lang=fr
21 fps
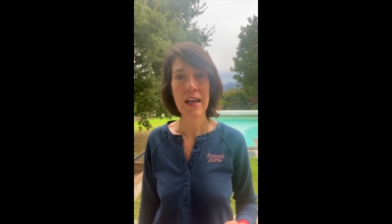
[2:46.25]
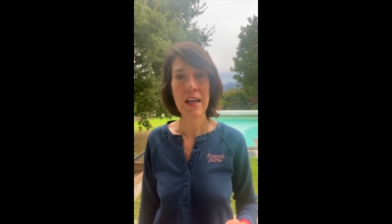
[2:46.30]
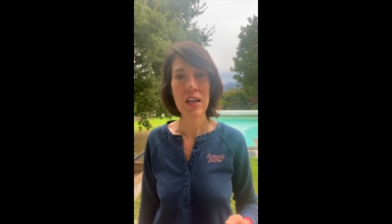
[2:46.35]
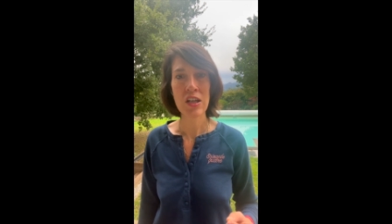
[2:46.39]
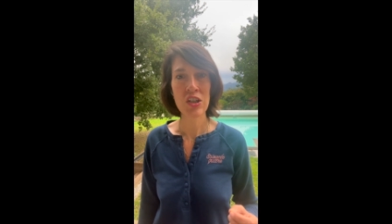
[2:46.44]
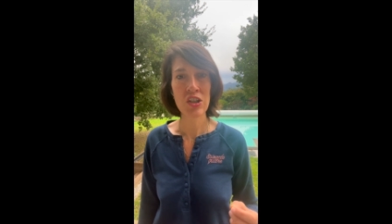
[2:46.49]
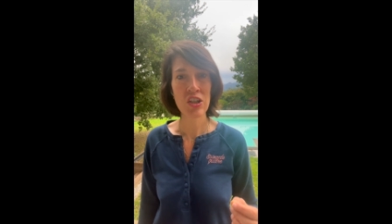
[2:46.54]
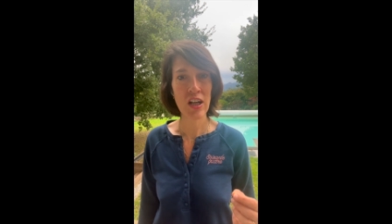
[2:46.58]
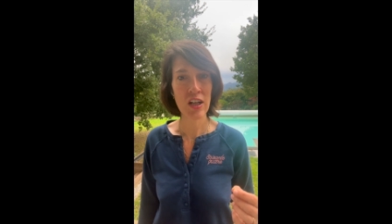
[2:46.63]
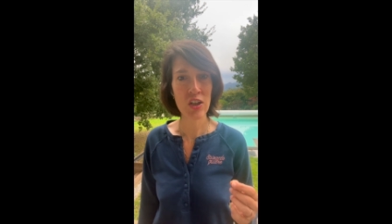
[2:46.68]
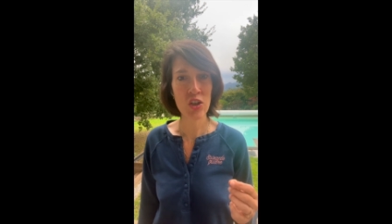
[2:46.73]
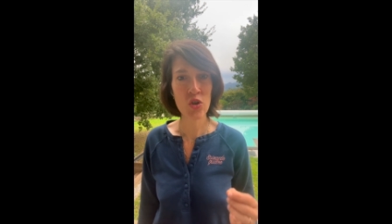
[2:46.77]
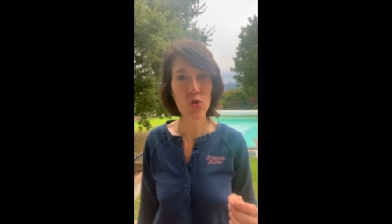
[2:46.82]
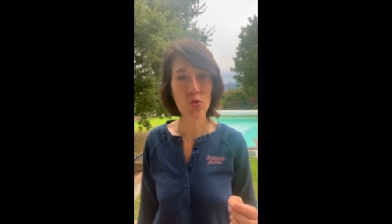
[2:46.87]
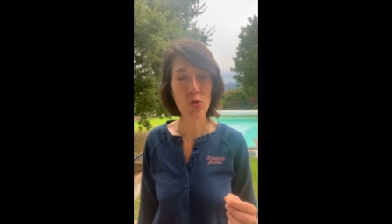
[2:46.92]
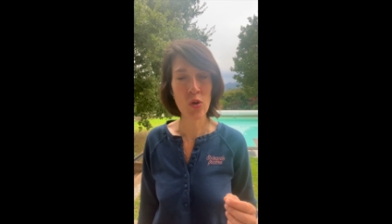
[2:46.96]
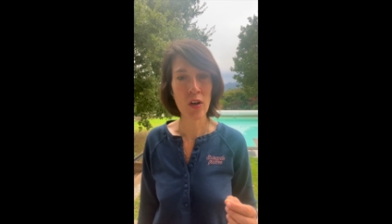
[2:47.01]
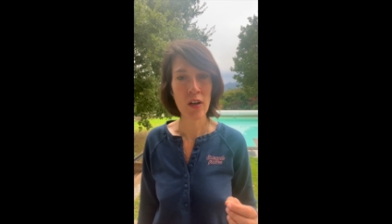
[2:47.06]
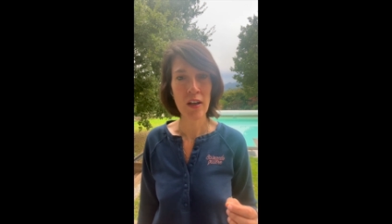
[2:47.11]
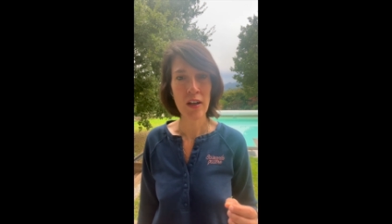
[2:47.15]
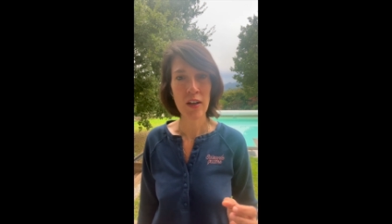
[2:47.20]
chaque
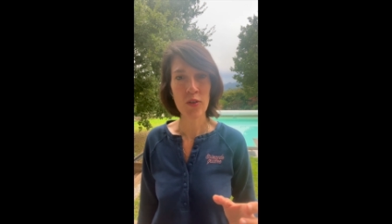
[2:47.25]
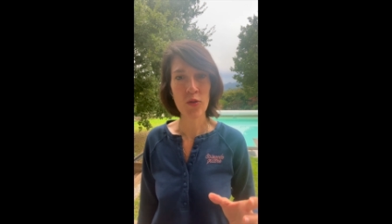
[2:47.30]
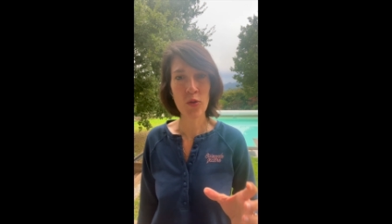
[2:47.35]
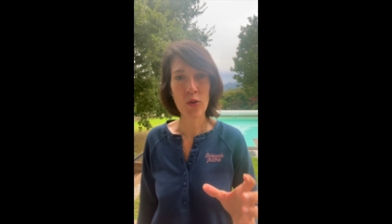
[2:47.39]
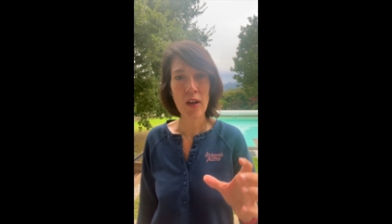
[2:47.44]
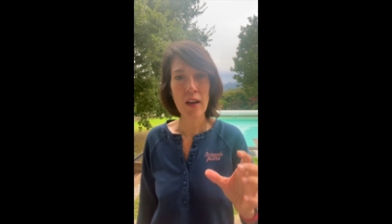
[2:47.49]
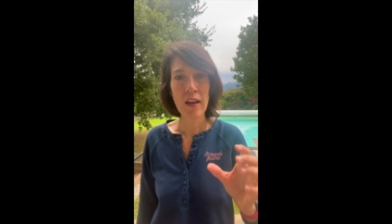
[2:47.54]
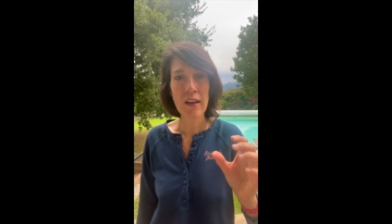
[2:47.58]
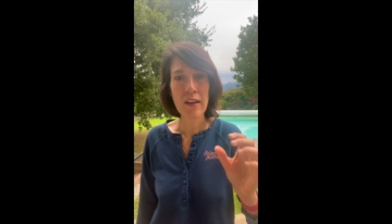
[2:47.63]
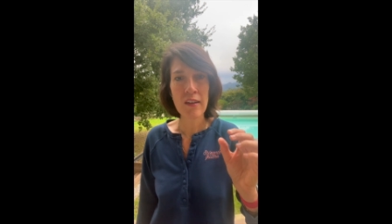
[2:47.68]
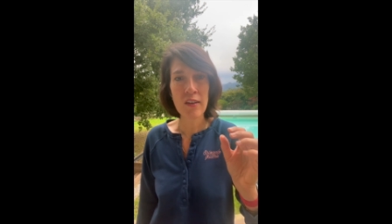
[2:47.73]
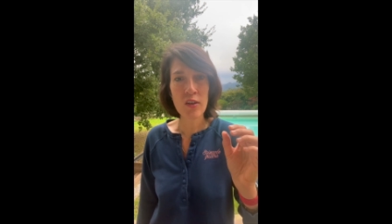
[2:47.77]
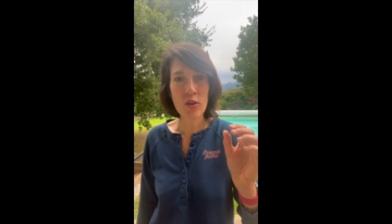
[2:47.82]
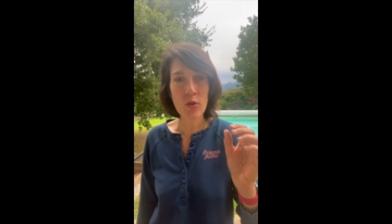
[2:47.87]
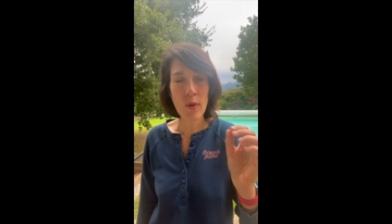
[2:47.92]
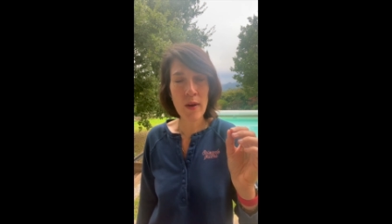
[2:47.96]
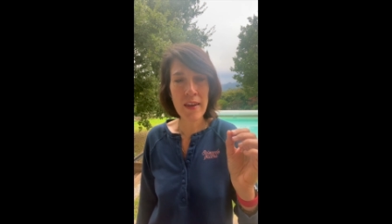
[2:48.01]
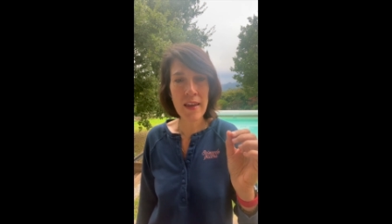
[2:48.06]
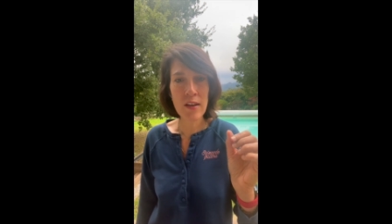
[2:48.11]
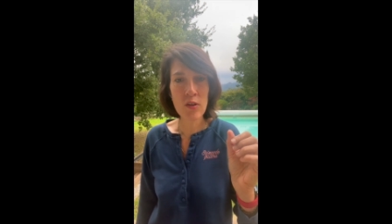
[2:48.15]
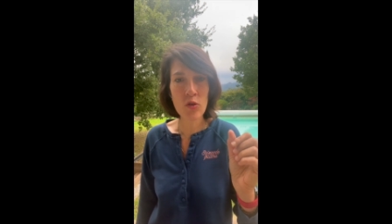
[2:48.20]
jour. Donc,
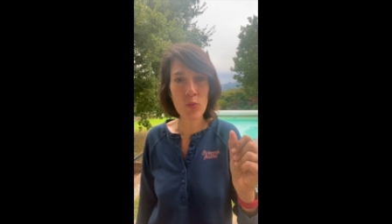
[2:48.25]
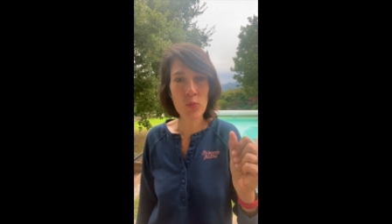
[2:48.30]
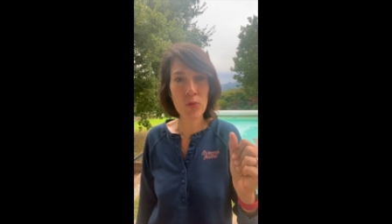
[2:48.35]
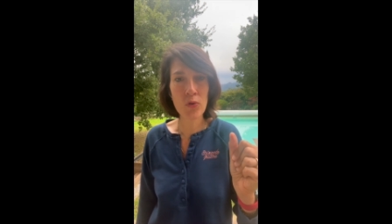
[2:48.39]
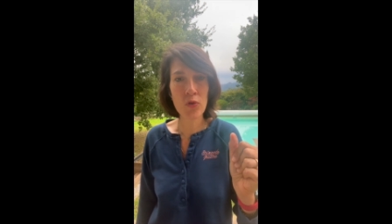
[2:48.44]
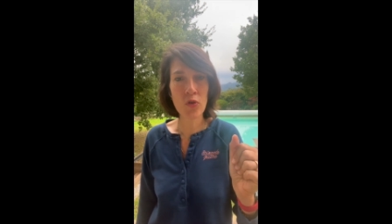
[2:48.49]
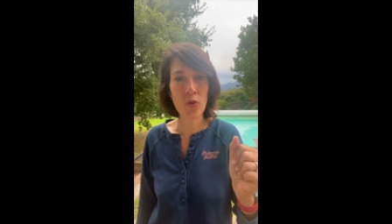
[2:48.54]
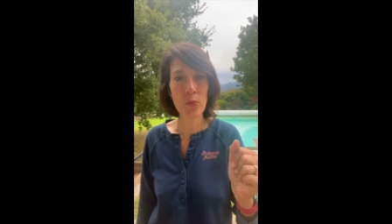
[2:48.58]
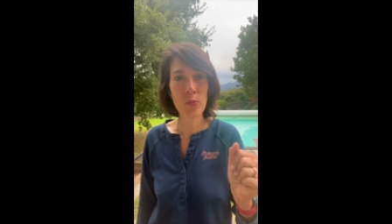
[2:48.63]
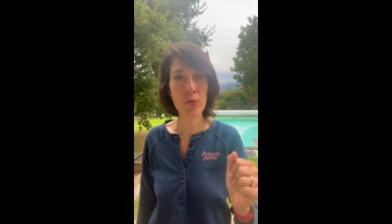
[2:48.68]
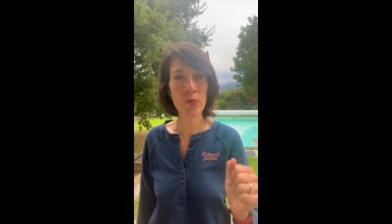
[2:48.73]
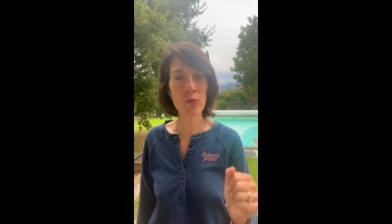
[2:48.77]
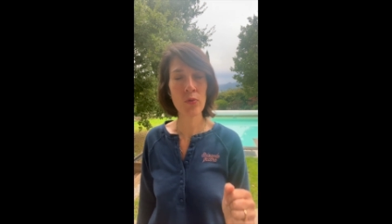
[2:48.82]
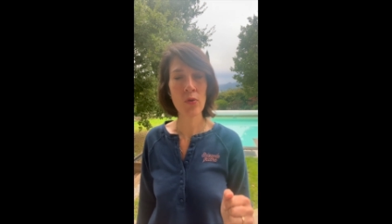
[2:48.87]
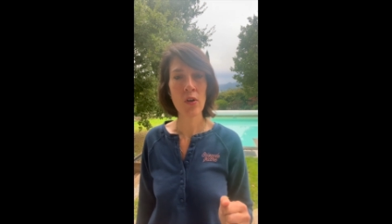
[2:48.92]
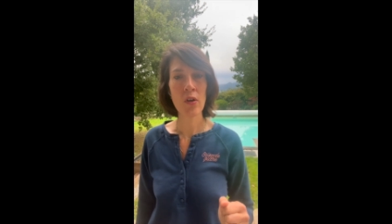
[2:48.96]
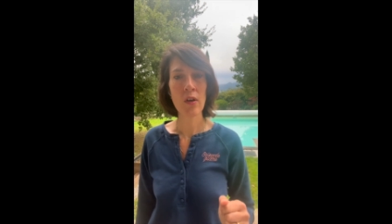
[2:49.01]
soyez de plus en plus